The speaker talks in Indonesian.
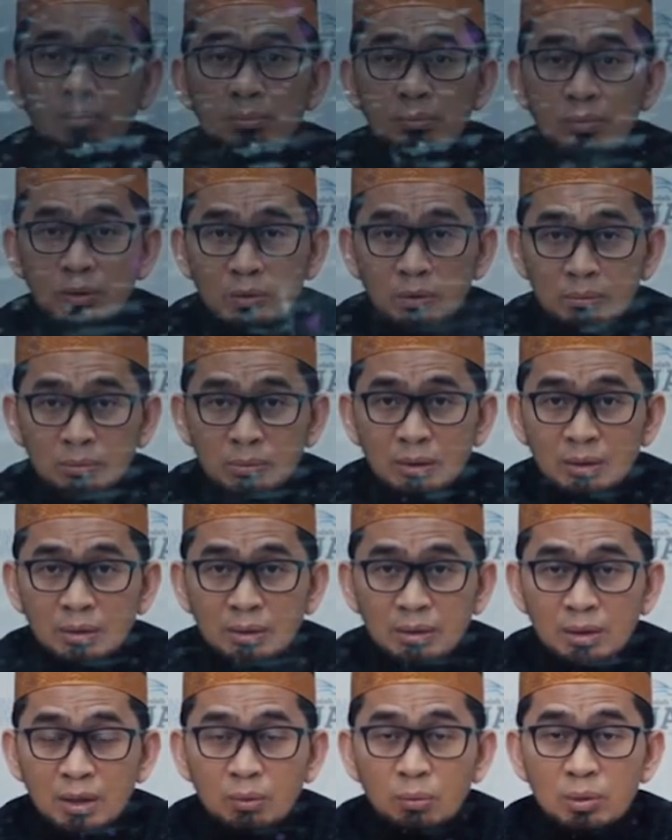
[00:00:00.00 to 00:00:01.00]
rabbikum
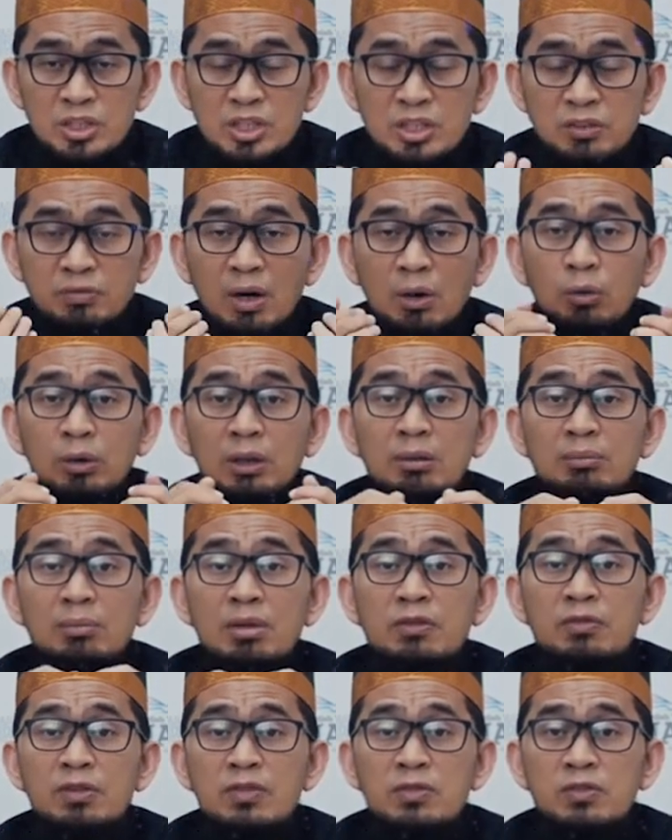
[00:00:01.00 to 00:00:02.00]
ya wa syifaa'un
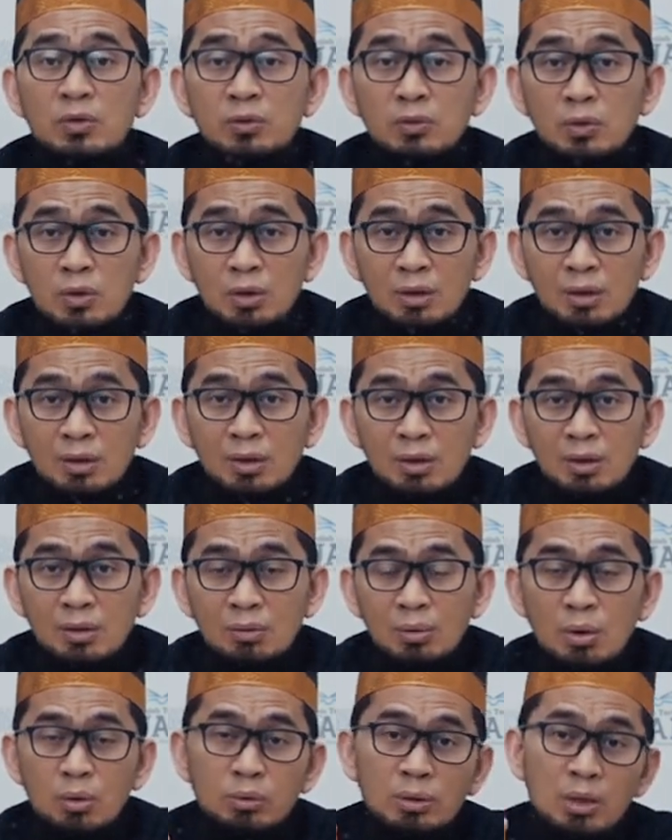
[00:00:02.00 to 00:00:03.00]
lima fis sudur
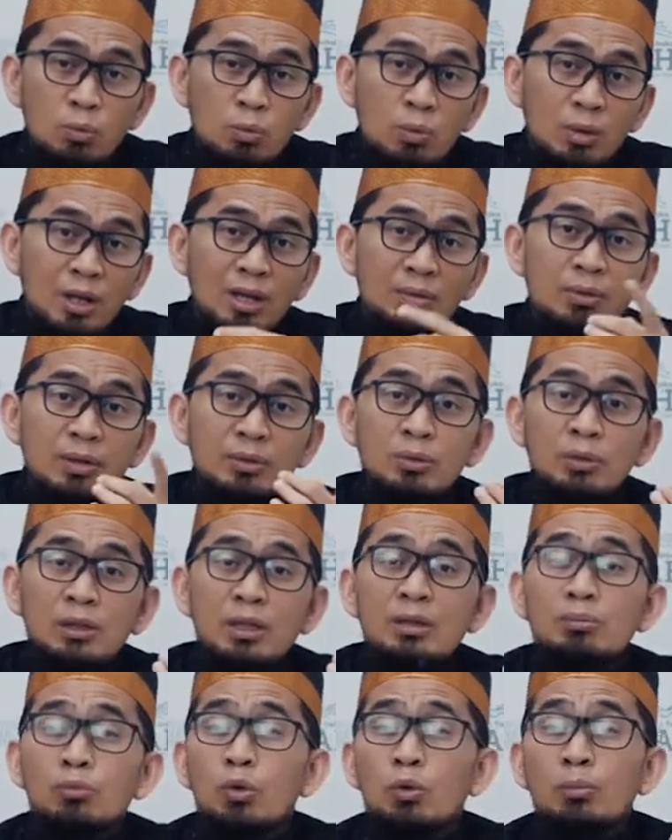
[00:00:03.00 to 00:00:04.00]
wa hudaw wa rahmatul
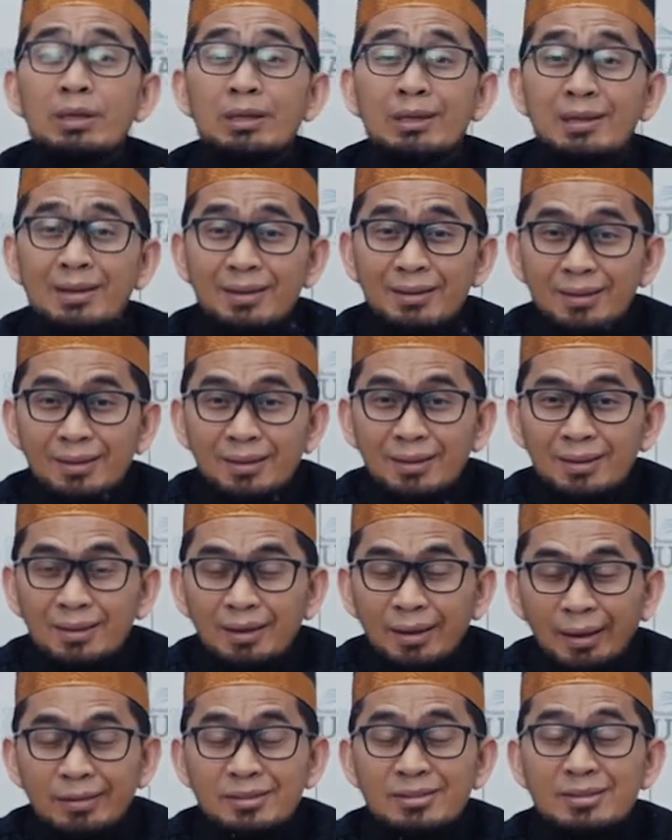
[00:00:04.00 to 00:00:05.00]
lil mu'minin.
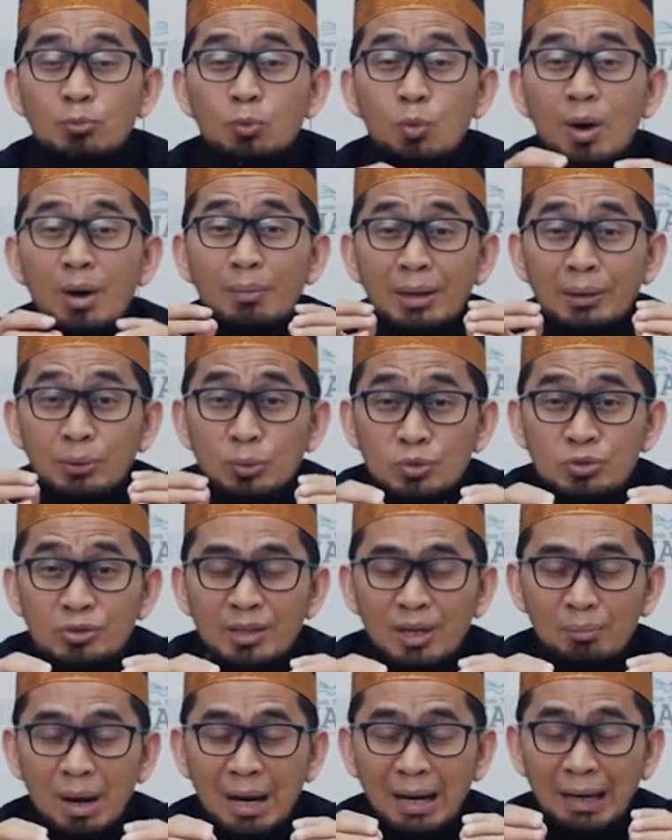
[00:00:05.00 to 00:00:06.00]
Hai semua
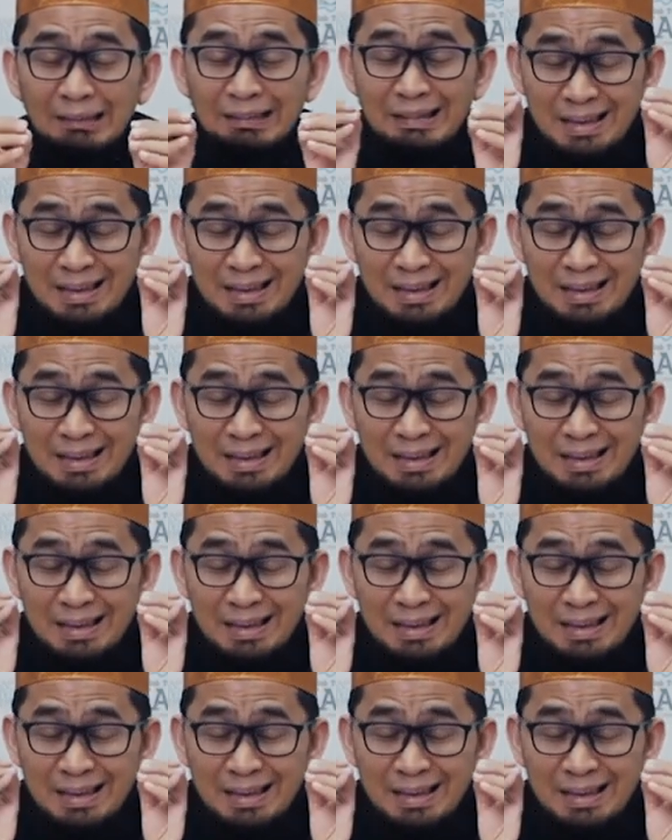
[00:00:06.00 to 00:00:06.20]
manusia, bahkan